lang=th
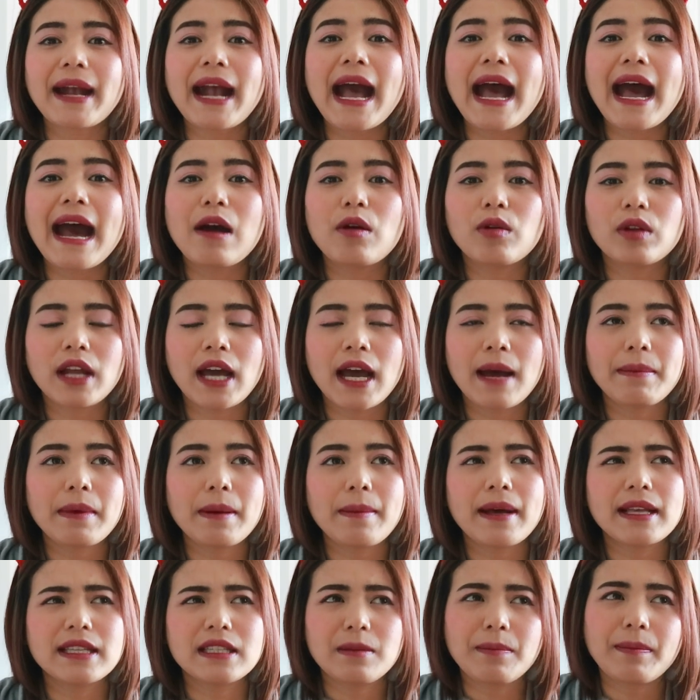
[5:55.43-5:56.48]
19 นะคะ ป
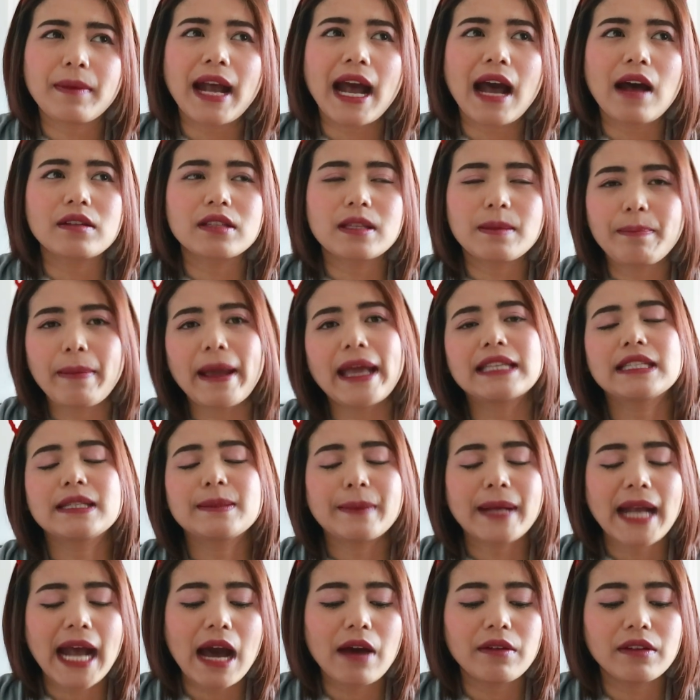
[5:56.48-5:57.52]
ระมาณ19 18
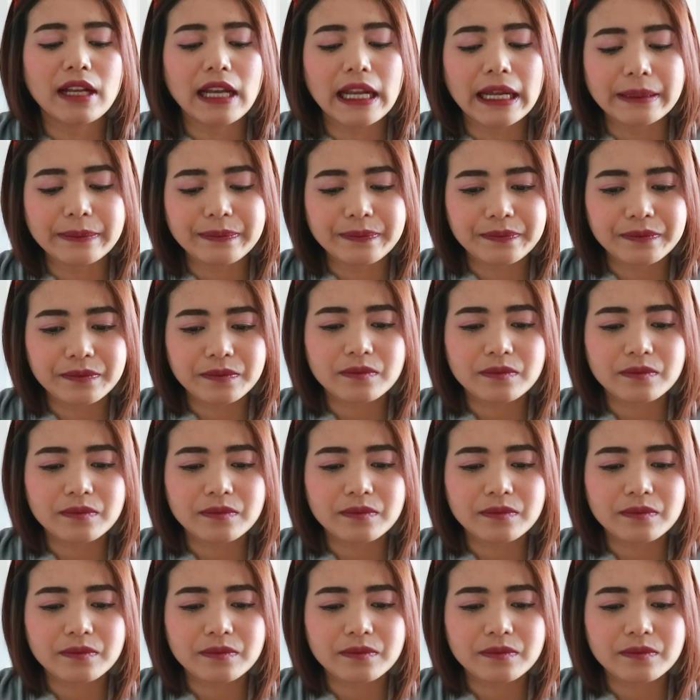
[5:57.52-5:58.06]
19นี่แหละ